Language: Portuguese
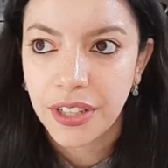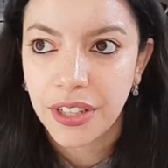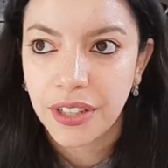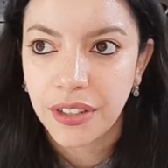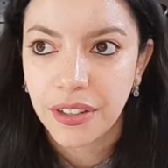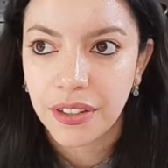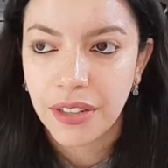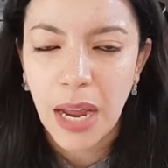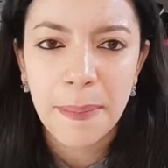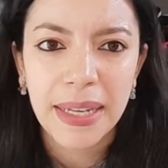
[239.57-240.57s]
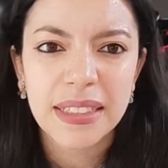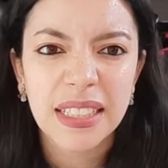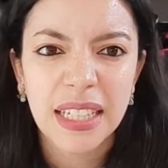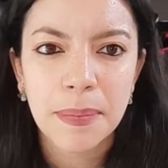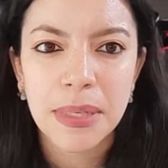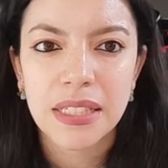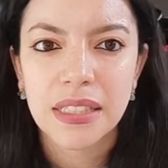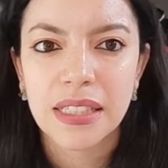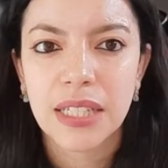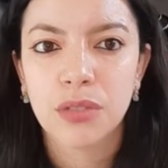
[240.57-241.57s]
uh, aberta, né, para
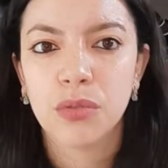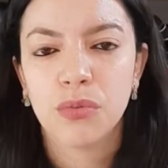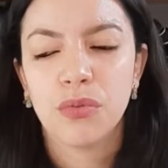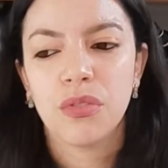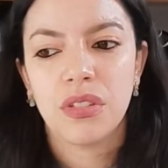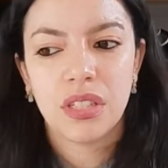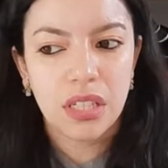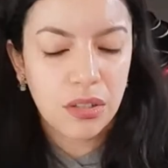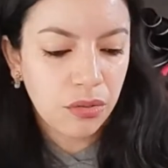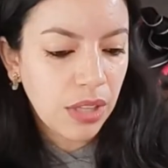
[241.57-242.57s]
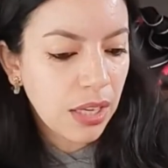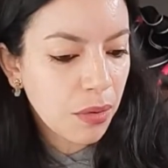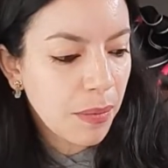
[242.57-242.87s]
esses assuntos e eu tenho